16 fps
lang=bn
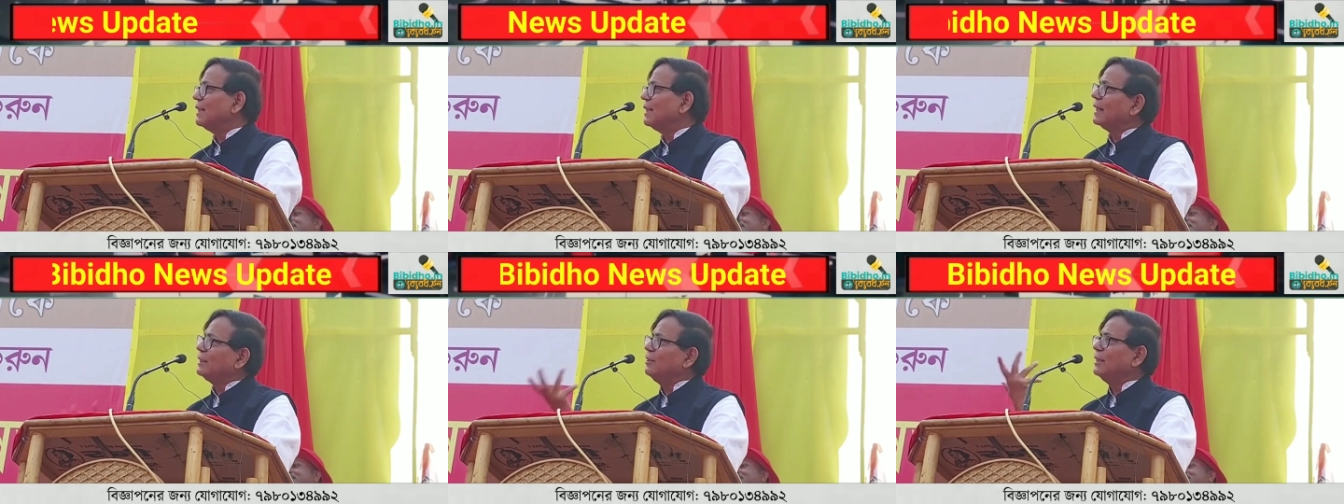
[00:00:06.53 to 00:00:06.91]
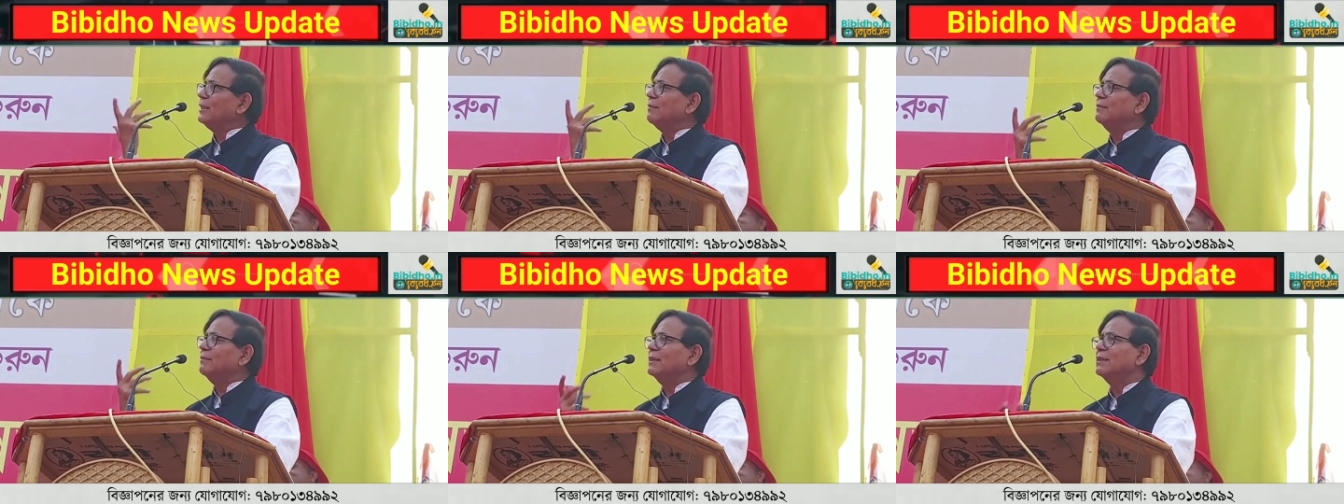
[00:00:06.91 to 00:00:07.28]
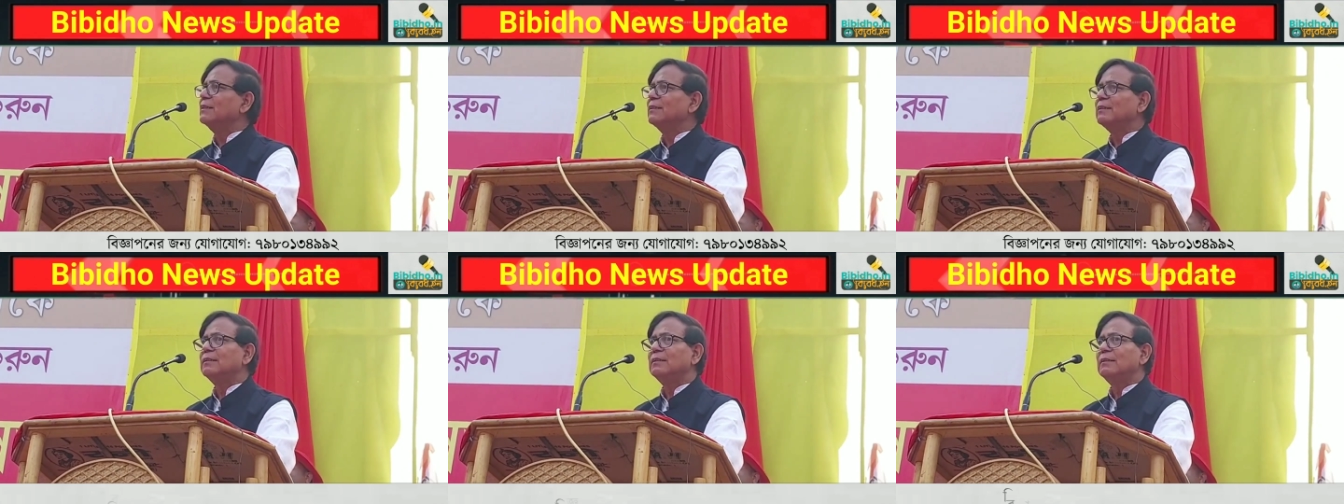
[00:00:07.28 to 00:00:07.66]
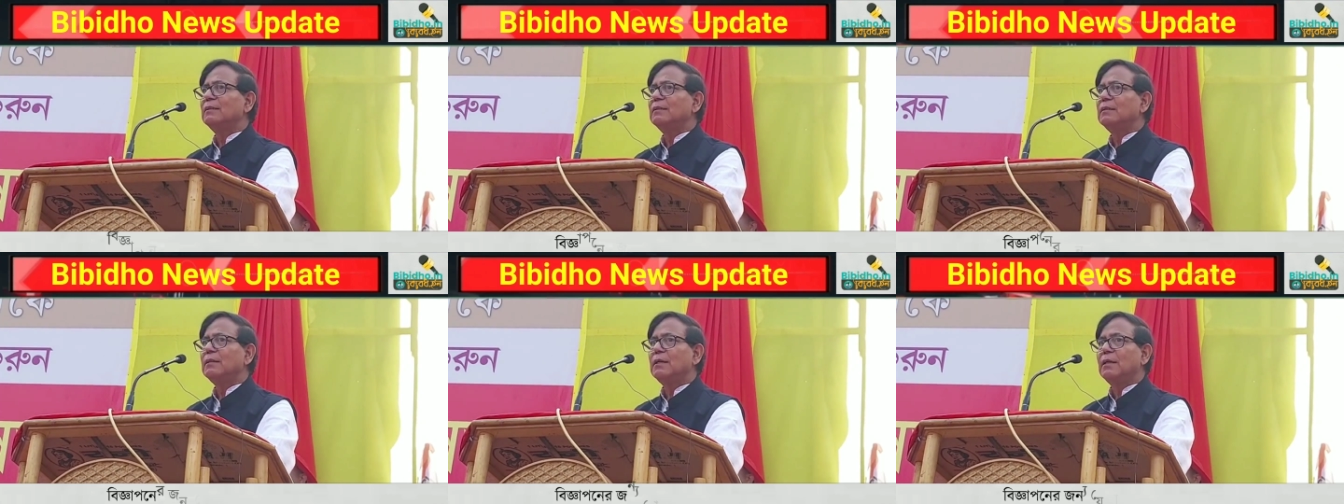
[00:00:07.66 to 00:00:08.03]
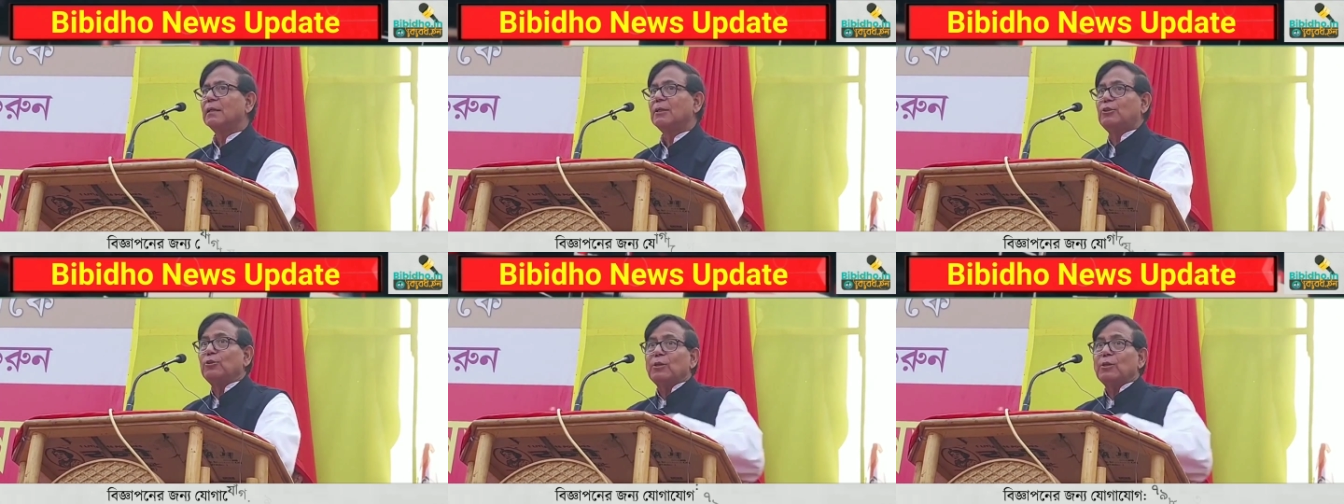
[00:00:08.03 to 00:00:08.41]
চাকরি হয়ে যাবে
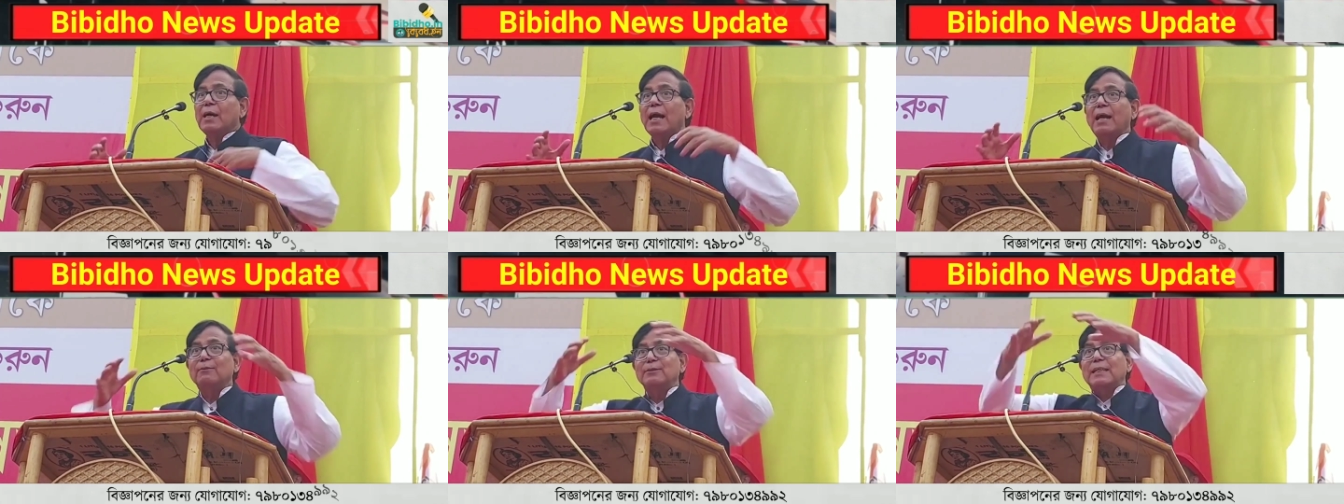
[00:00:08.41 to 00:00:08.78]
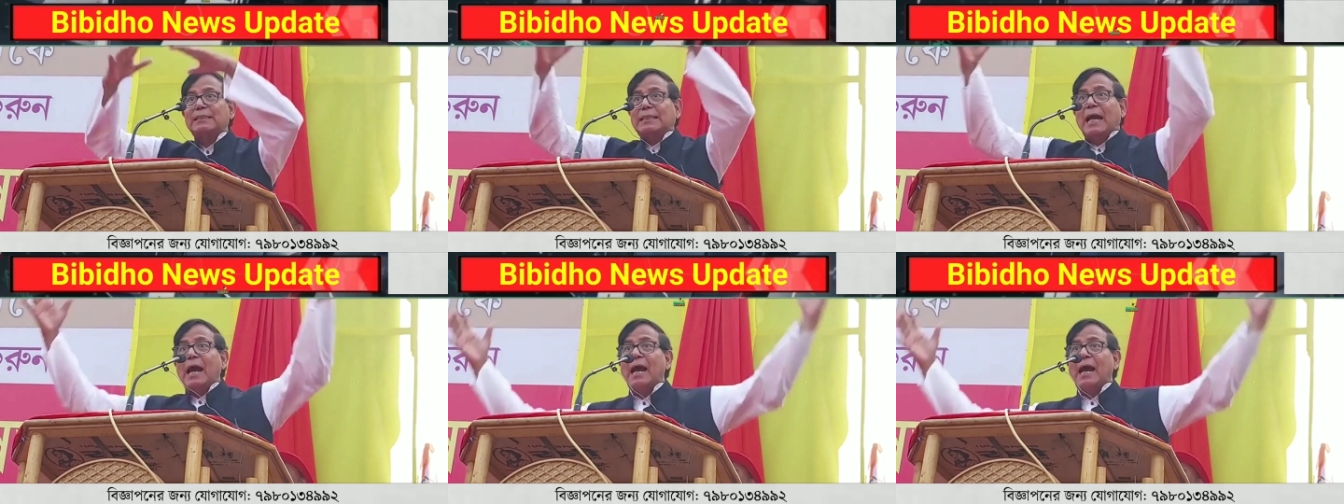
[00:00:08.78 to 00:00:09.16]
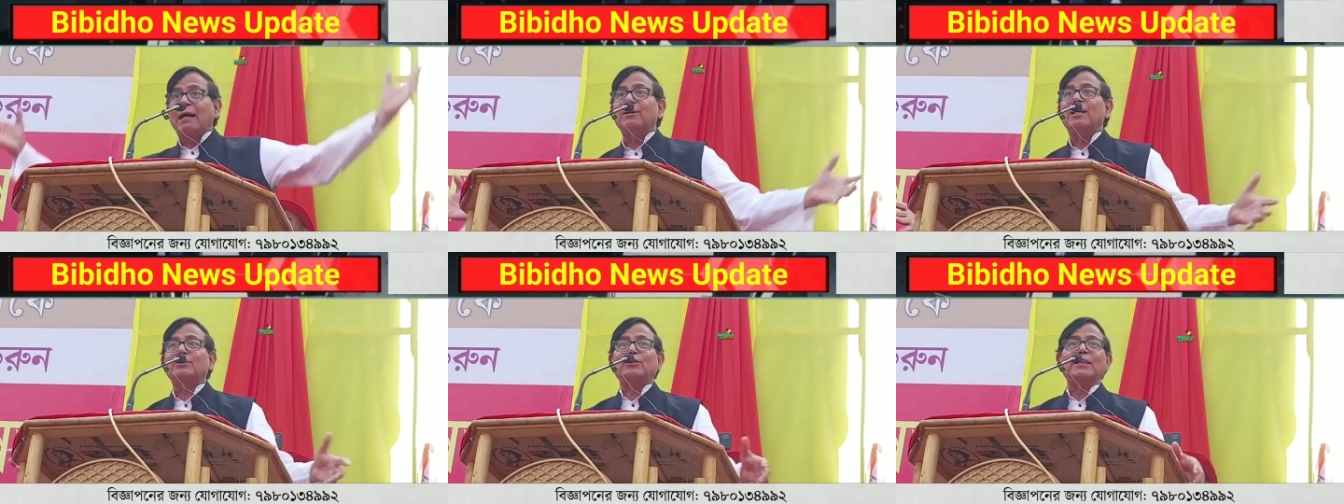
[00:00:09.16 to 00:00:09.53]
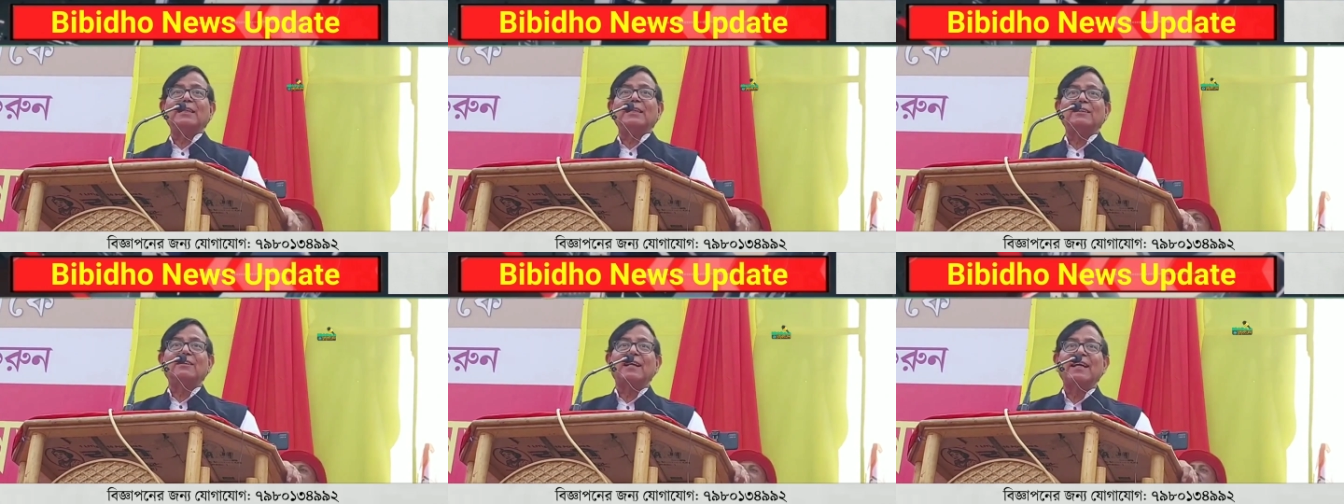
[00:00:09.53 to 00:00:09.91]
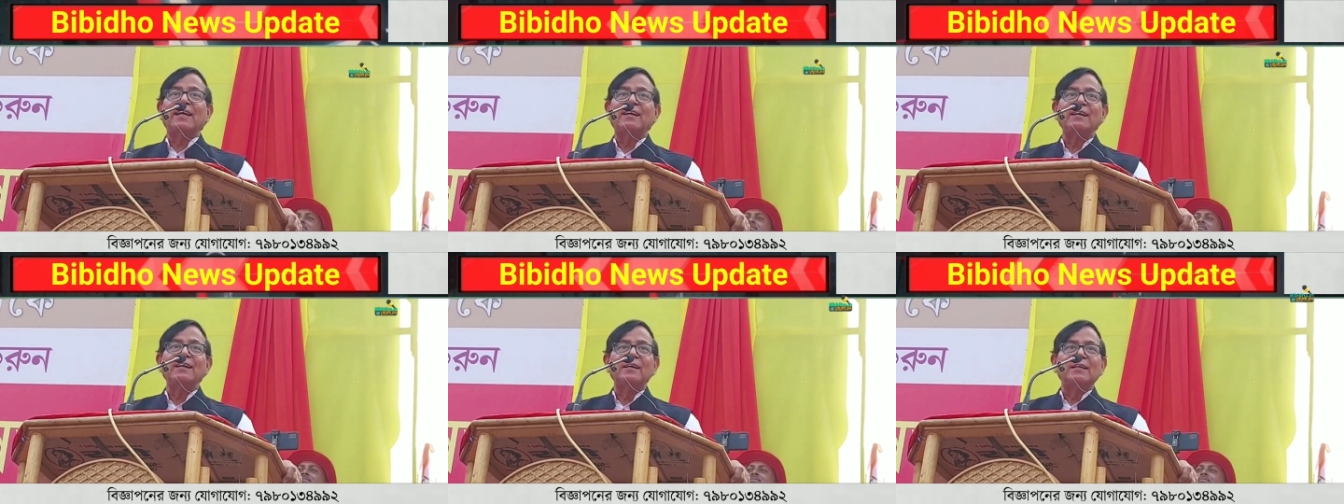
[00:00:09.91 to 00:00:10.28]
কিন্তু এমন একটা আবহাওয়া তৈরি
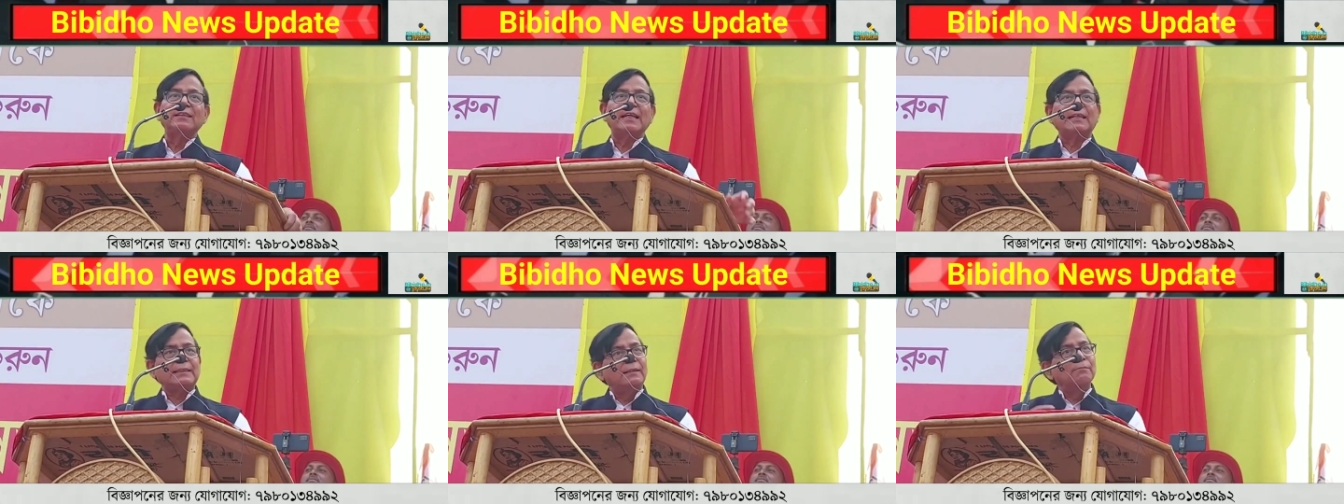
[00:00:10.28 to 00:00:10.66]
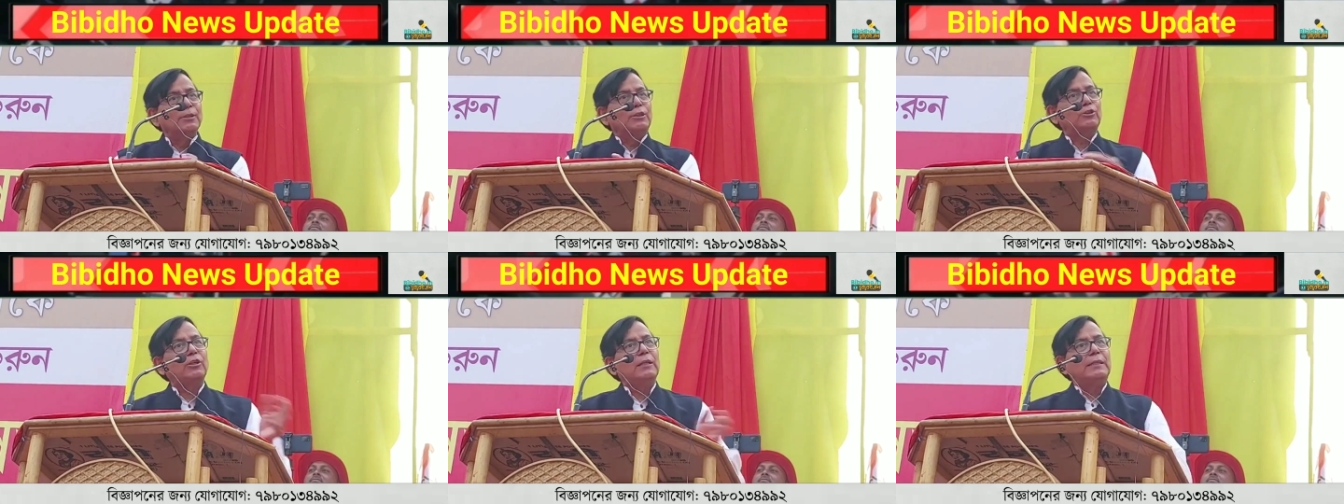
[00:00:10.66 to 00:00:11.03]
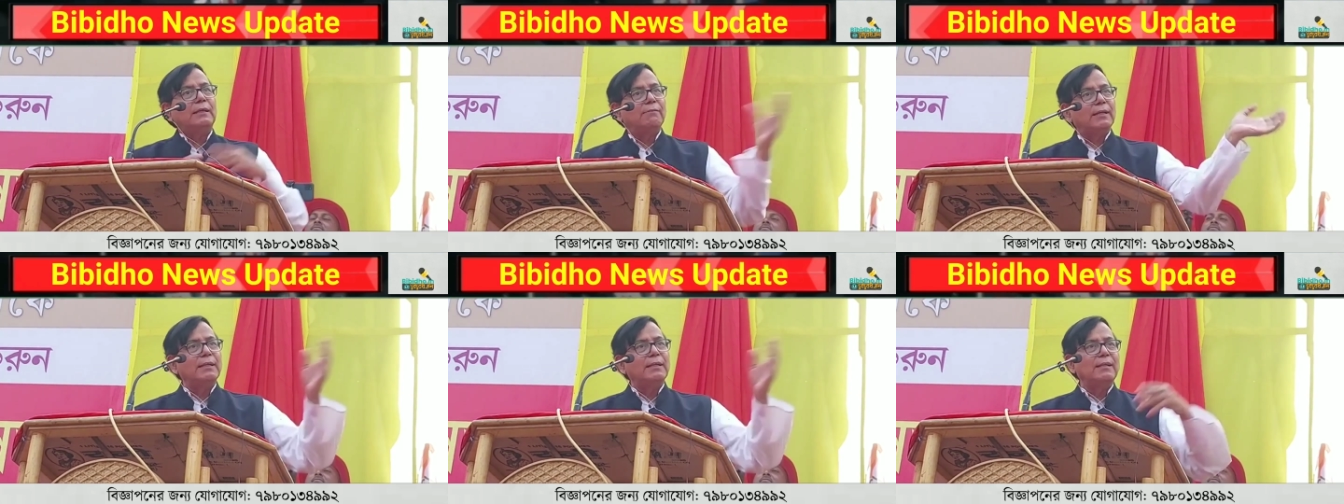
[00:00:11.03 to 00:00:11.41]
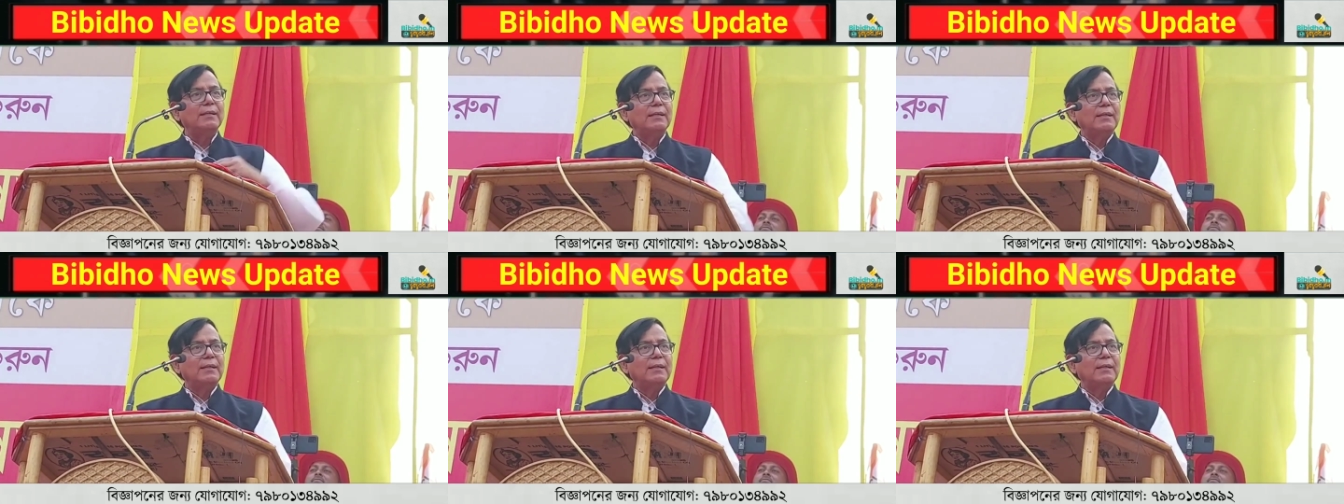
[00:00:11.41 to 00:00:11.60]
করে যে একটা মিস কল দেবেন